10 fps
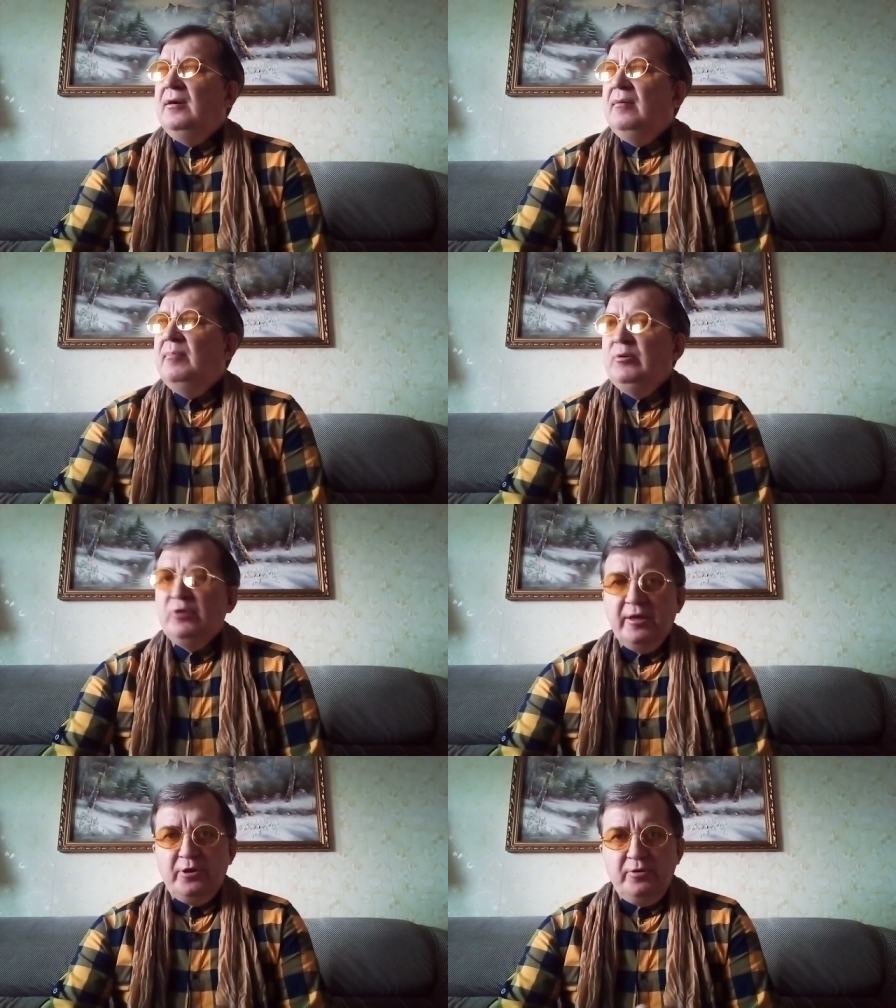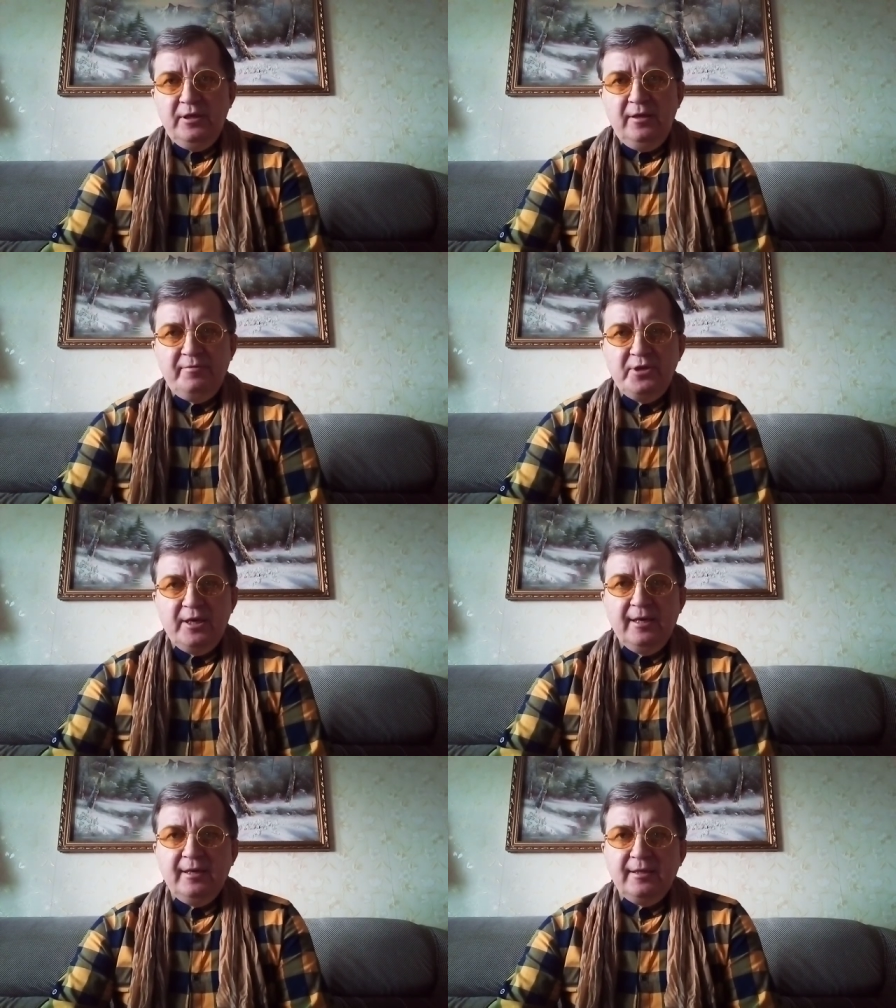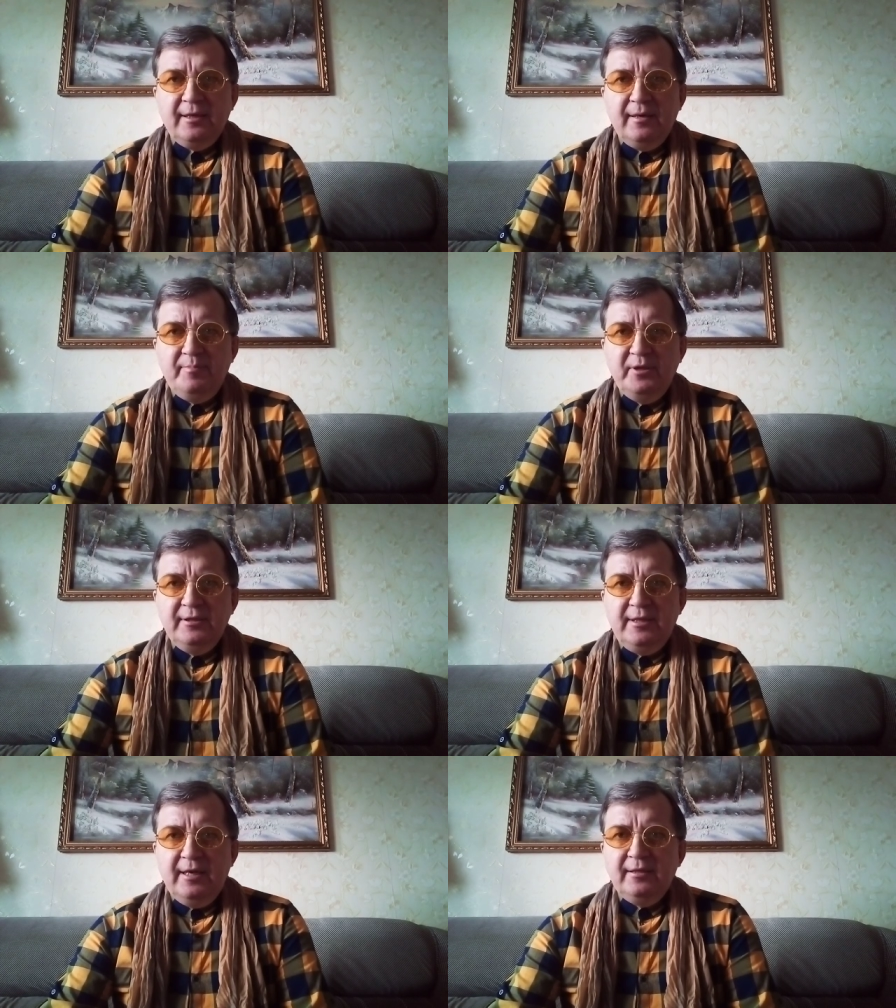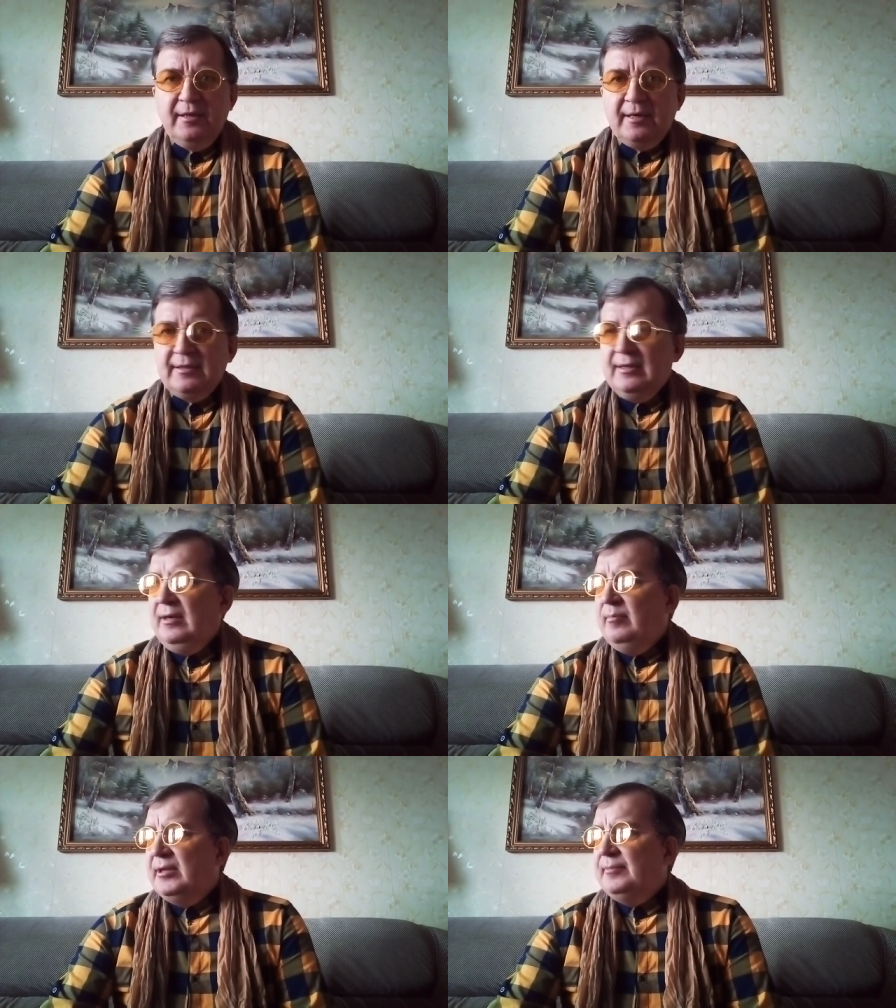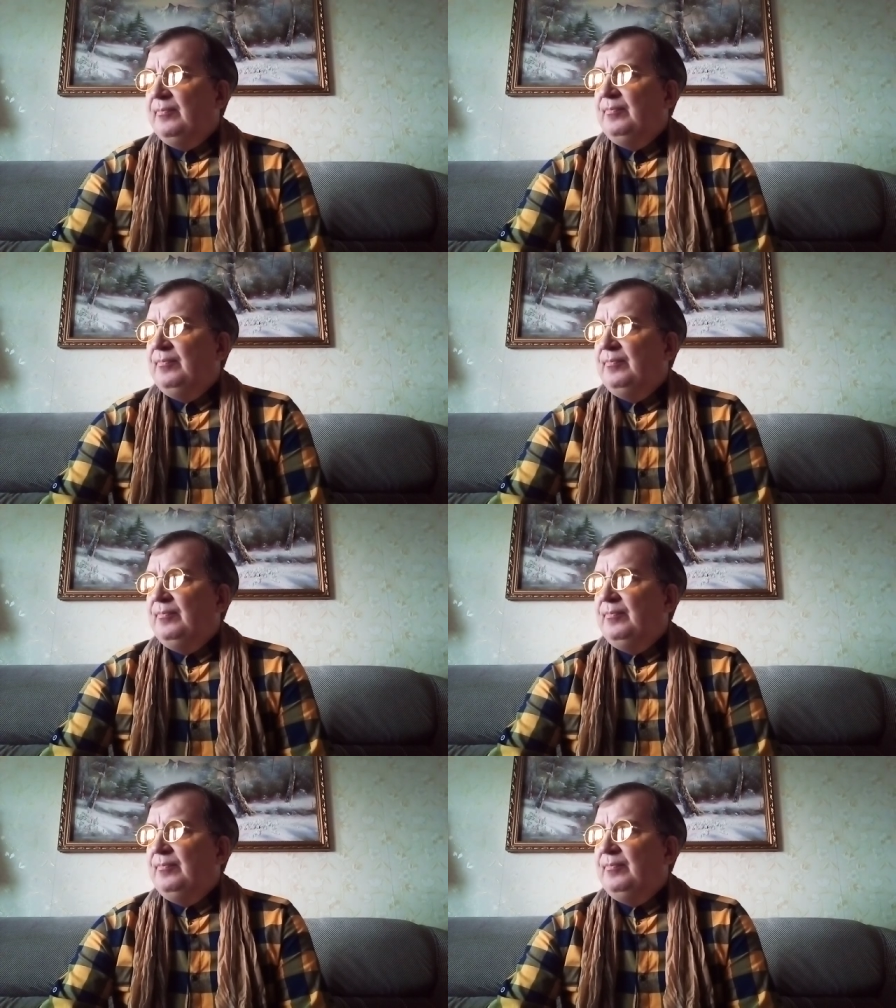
мы уже ощутили вчера, когда был сдан Красный Лиман.